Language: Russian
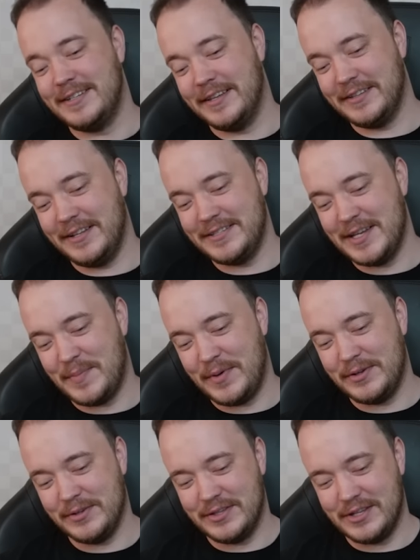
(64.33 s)
где-то ладья
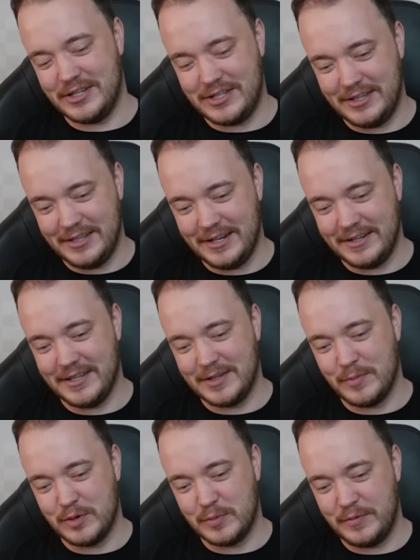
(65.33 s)
пойдет на h4,
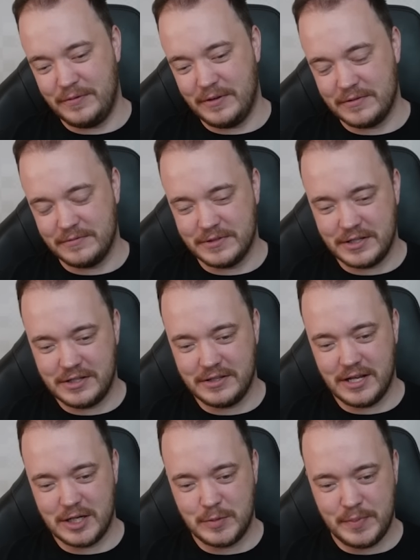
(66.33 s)
где-то, может быть, ферзь
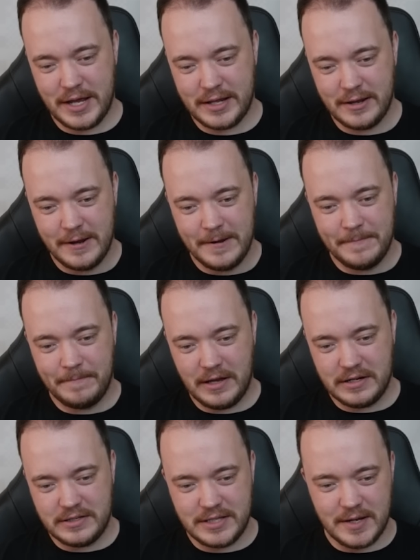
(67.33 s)
выскочит на h5,
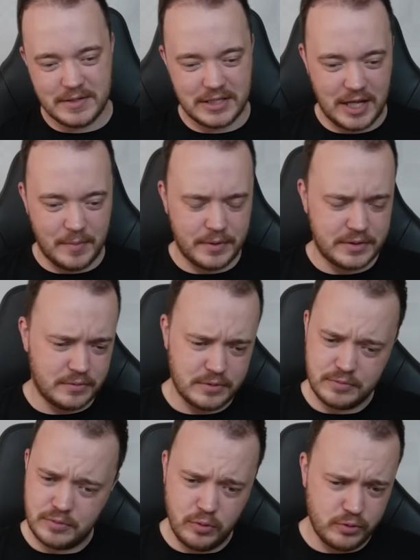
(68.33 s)
на h7 слабость, в
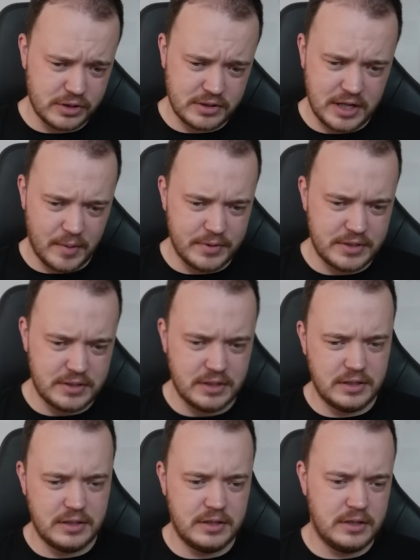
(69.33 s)
общем, куча
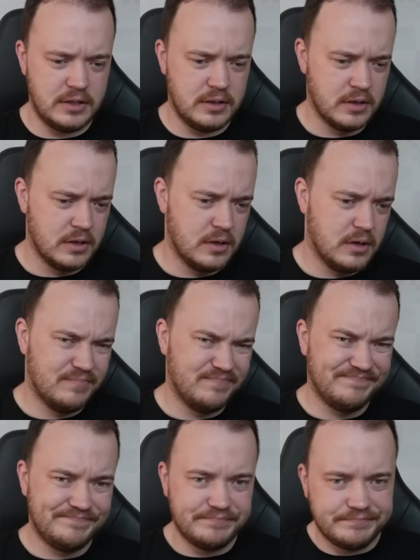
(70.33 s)
слабостей, и
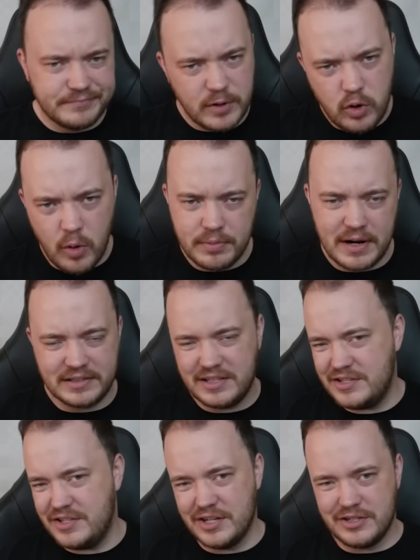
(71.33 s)
ну, ком
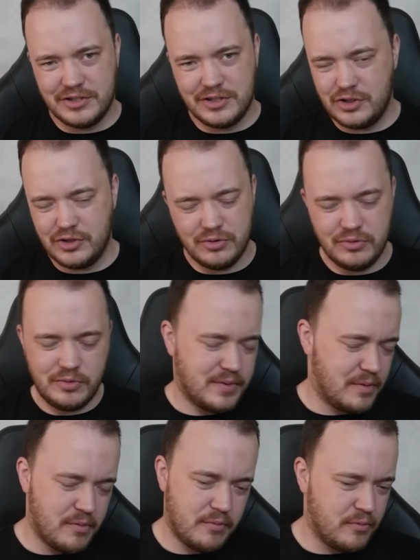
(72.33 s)
как-то держит еще, но,
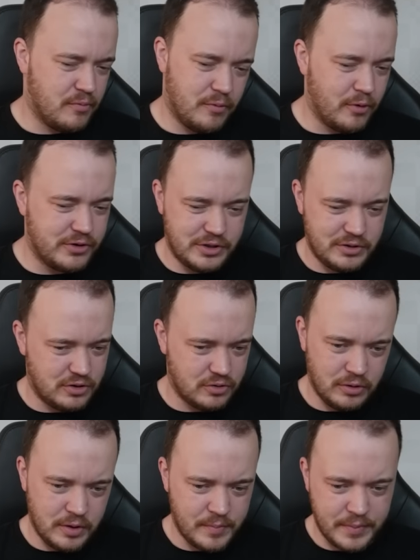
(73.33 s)
по-моему, очень
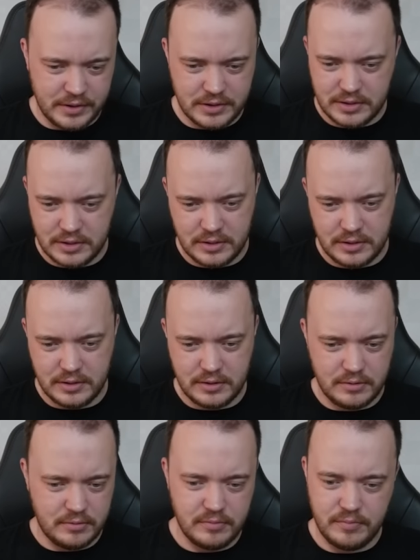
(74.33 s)
тяжело поиться.
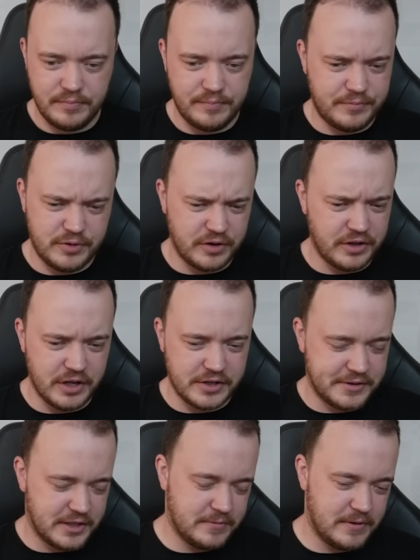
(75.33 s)
Э, черные
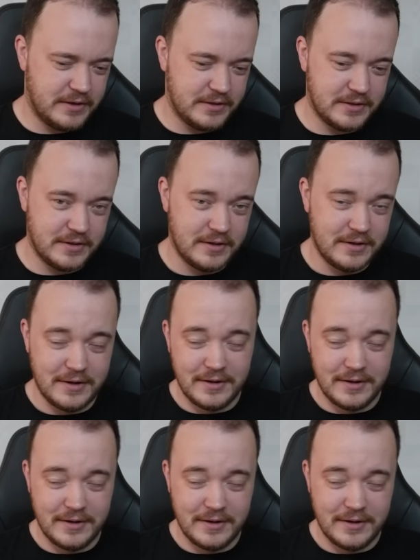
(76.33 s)
должны развалиться.